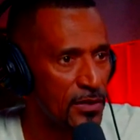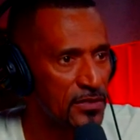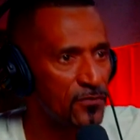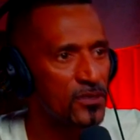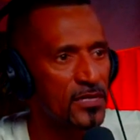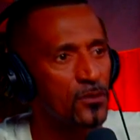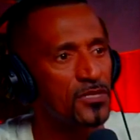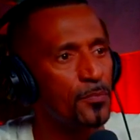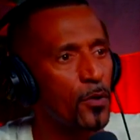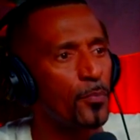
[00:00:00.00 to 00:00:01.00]
Se você não
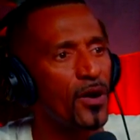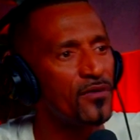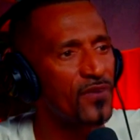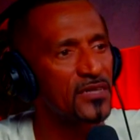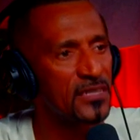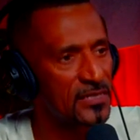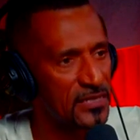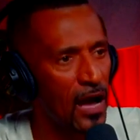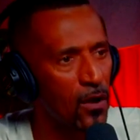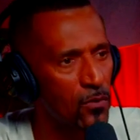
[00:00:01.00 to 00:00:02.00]
se propõe a fazer
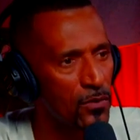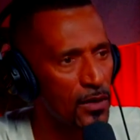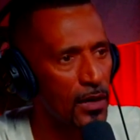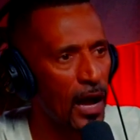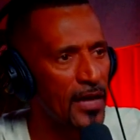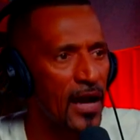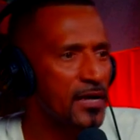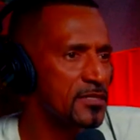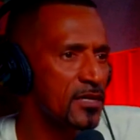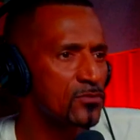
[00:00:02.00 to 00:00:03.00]
esse algo, Aí a
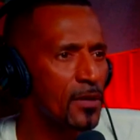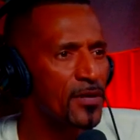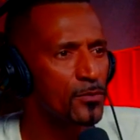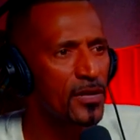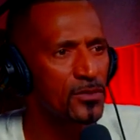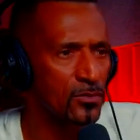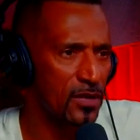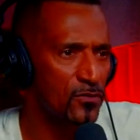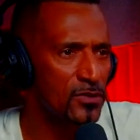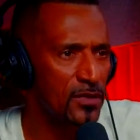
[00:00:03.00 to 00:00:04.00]
crise já não está mais no Brasil,
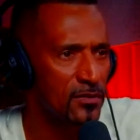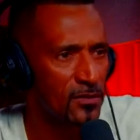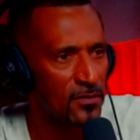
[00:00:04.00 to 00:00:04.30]
está em você.